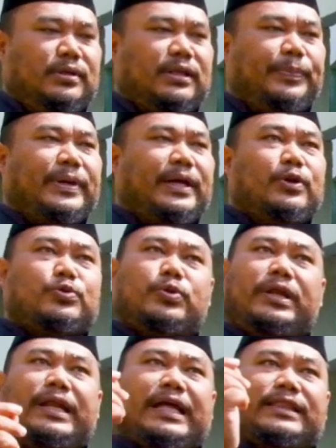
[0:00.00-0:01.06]
Tapi kalau
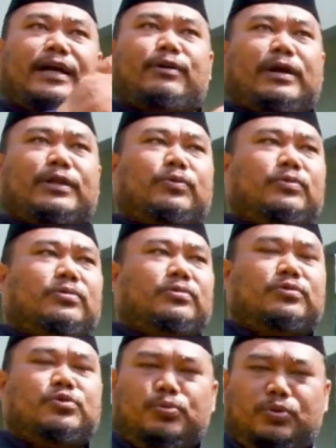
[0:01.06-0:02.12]
sudah datang waktu
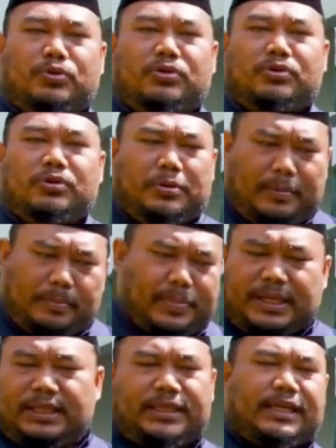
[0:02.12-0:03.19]
subuh,
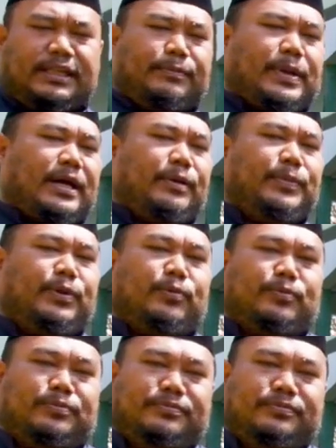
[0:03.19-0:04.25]
berhenti kita makan minum.
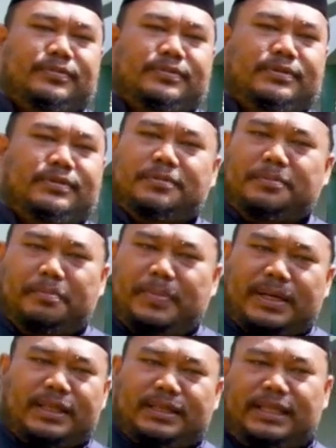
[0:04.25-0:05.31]

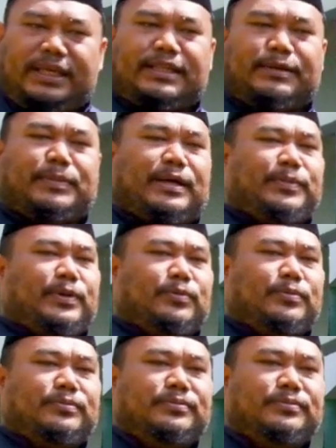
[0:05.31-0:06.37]
Berhenti kita makan
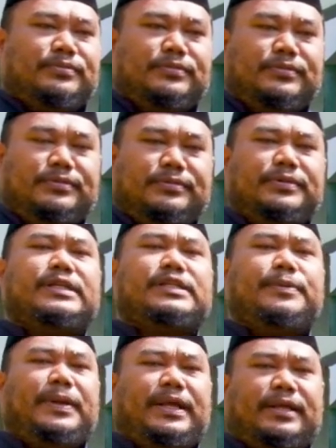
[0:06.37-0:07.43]
minum.
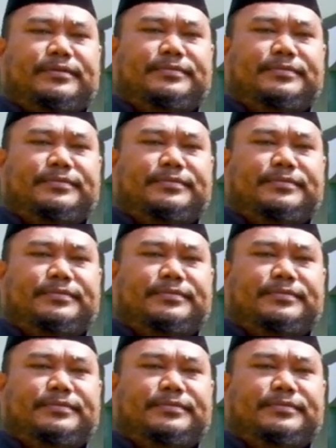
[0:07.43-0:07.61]
Disiplin.